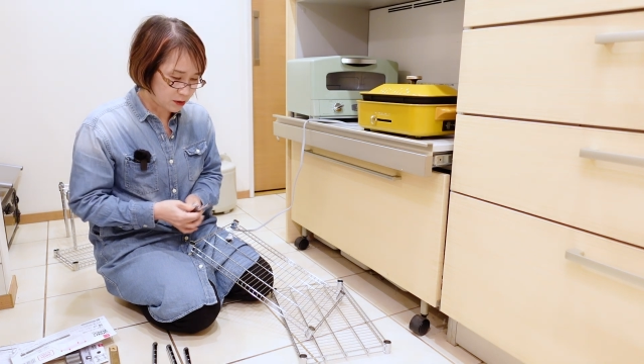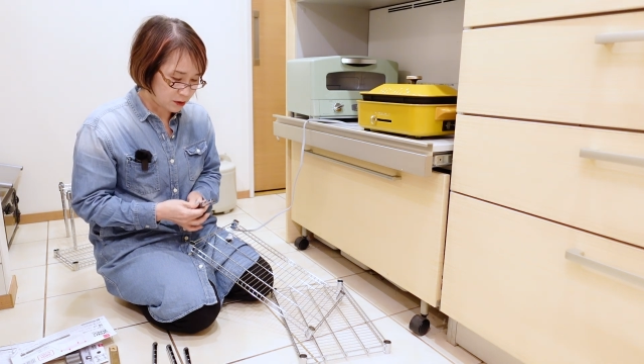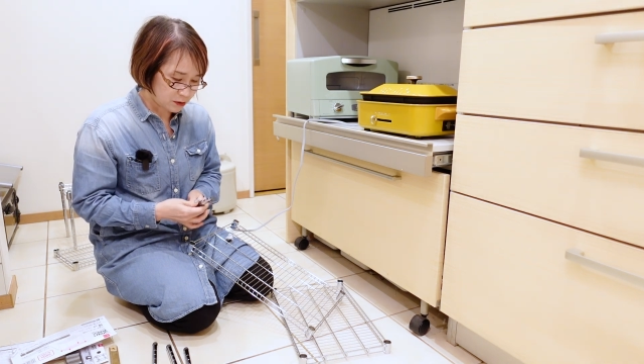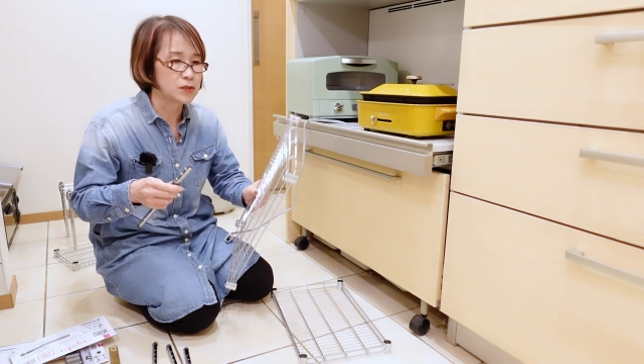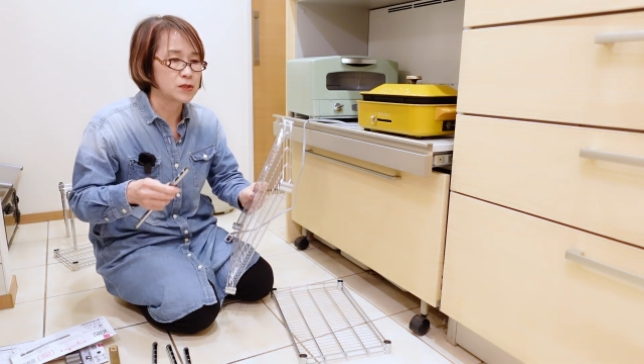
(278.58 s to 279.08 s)

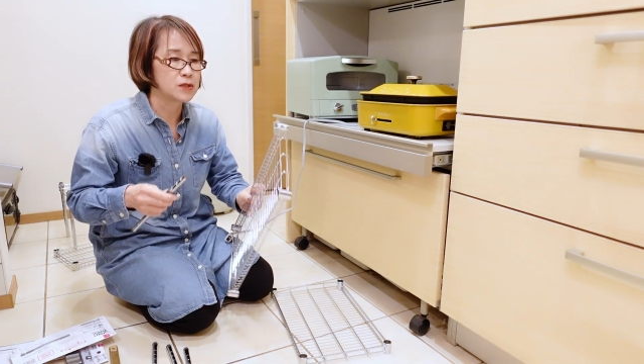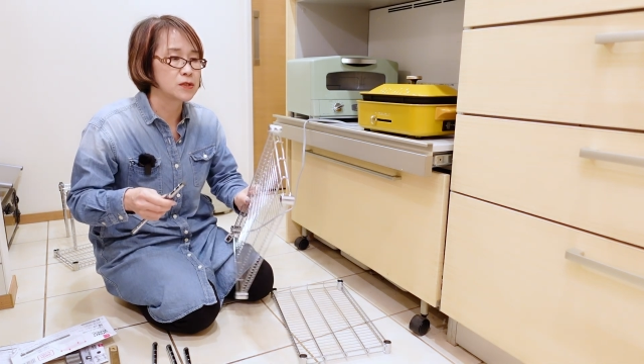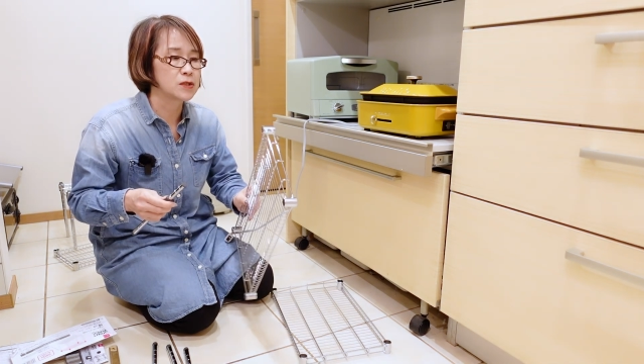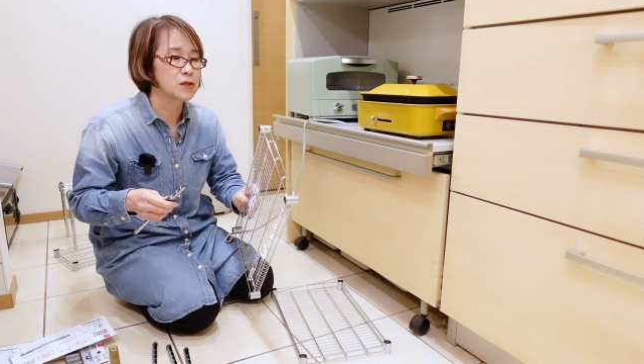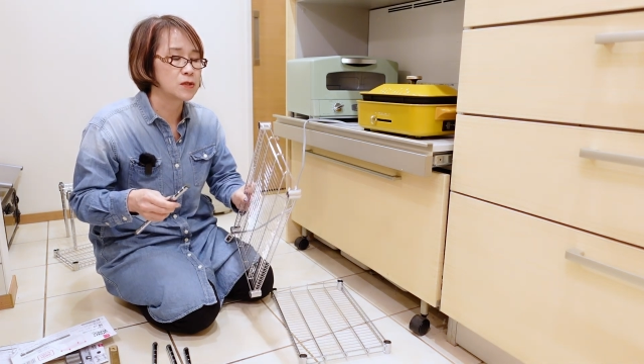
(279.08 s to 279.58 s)
ら
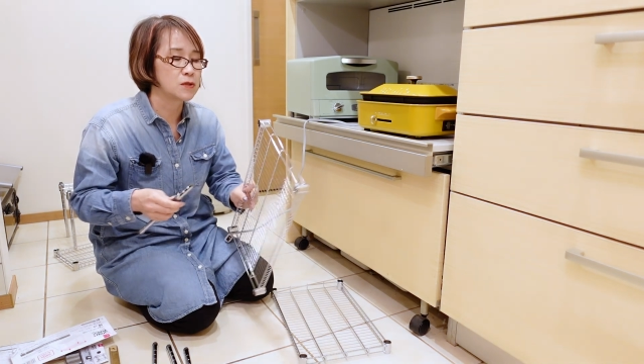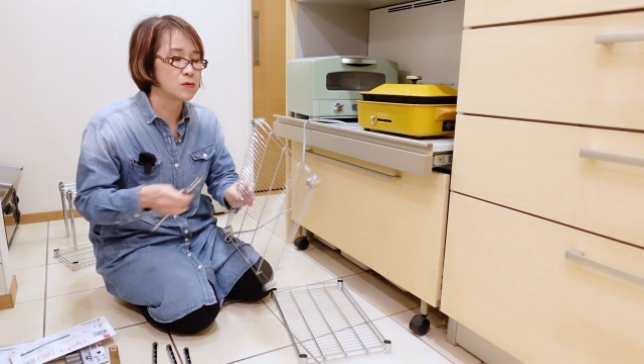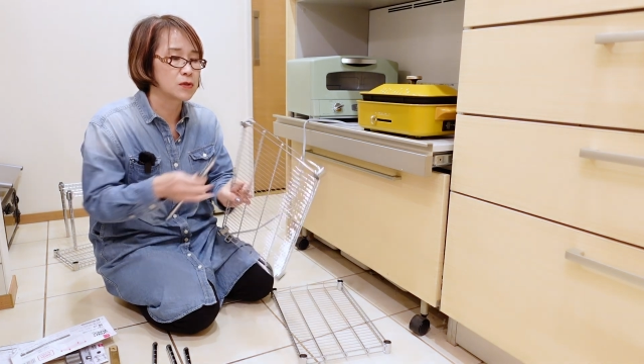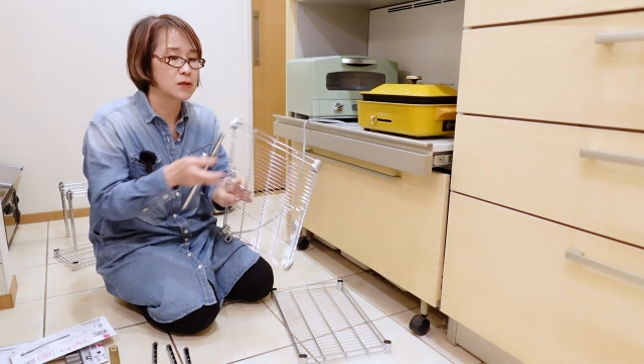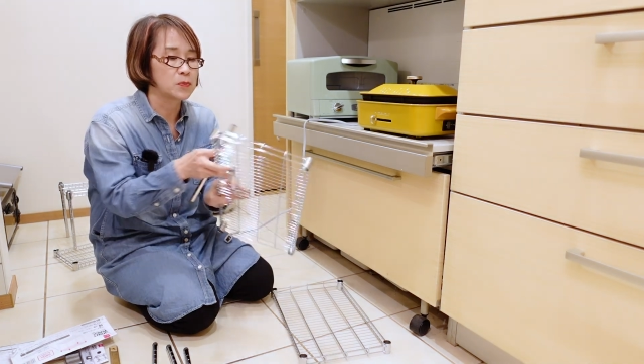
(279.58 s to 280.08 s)
キッチンされて
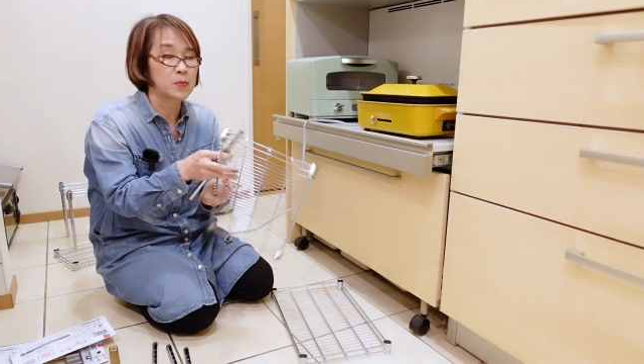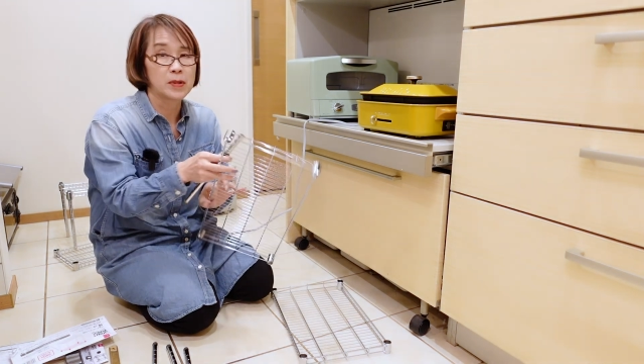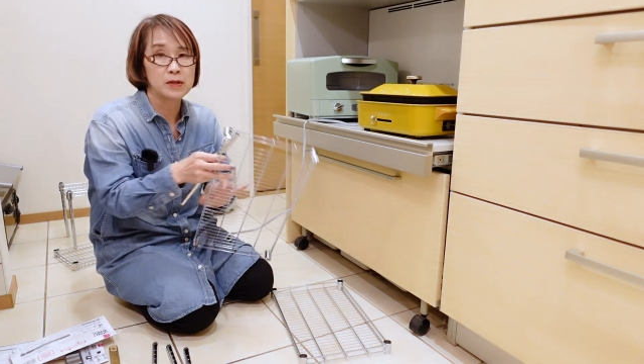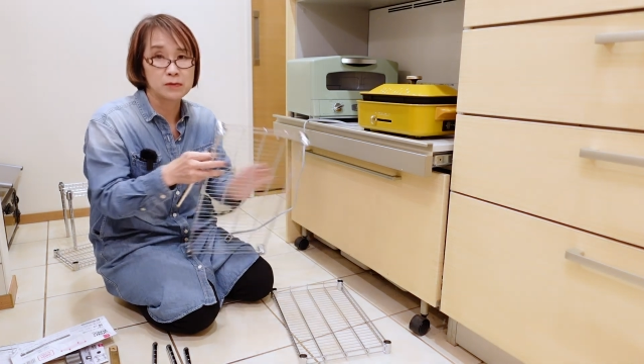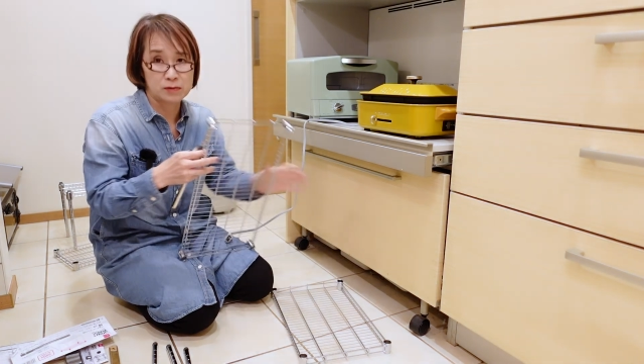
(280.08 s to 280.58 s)
る方いっ
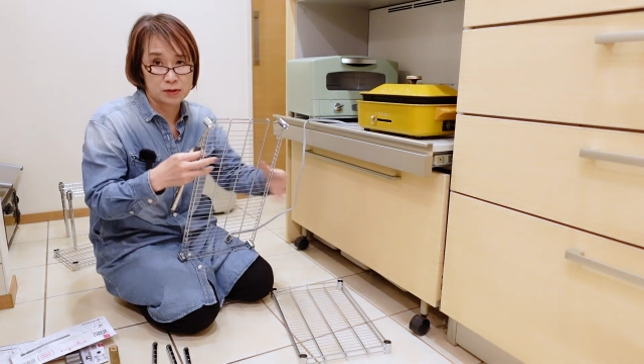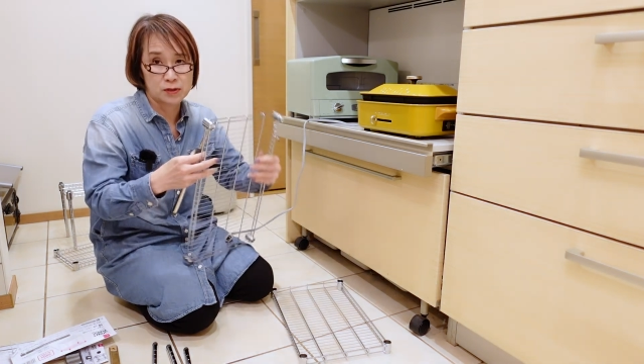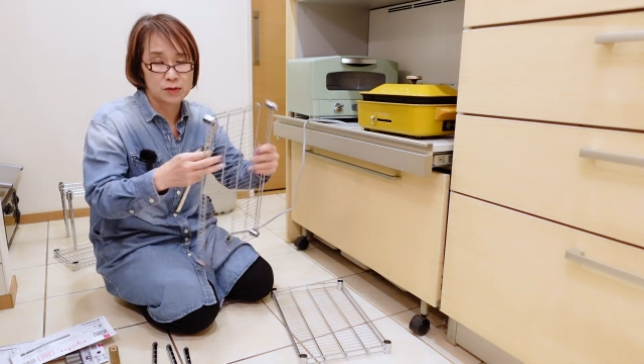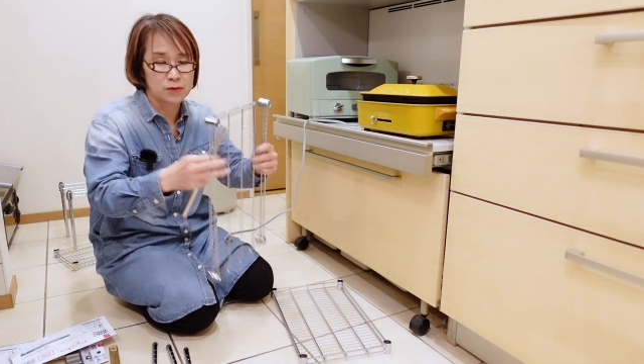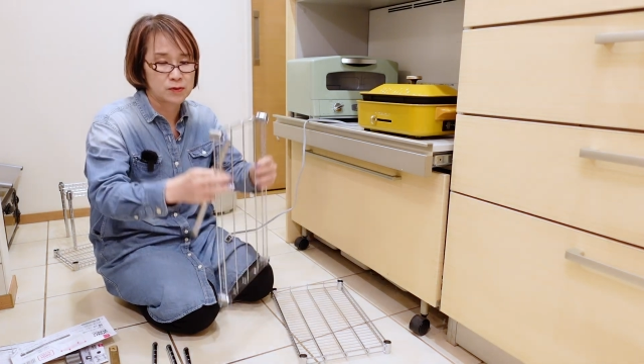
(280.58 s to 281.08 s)
ぱいいるんで
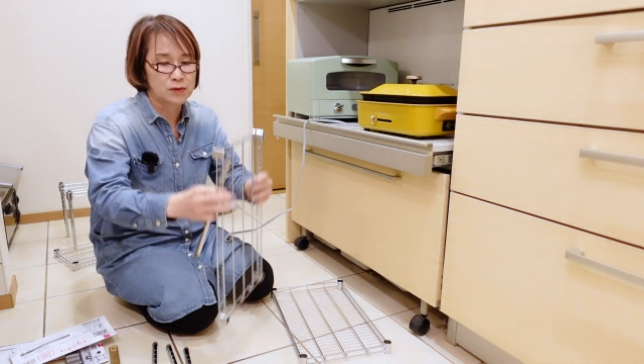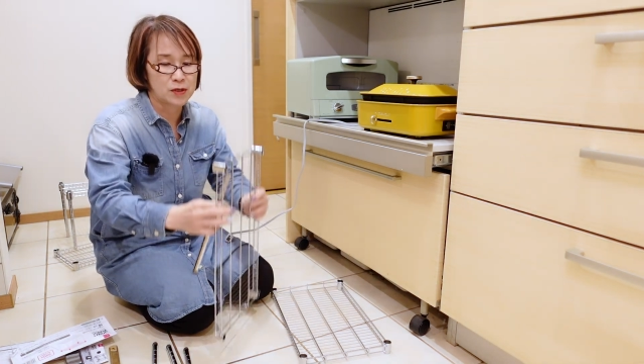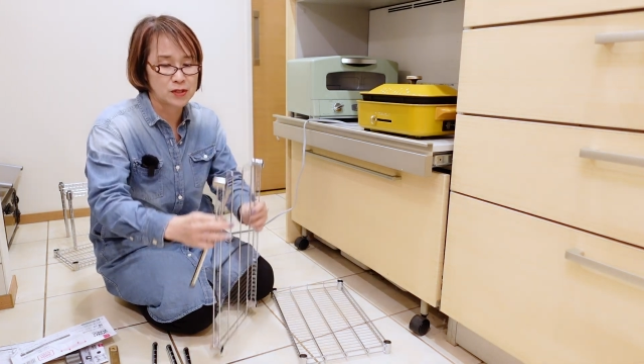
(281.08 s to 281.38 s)
すけど、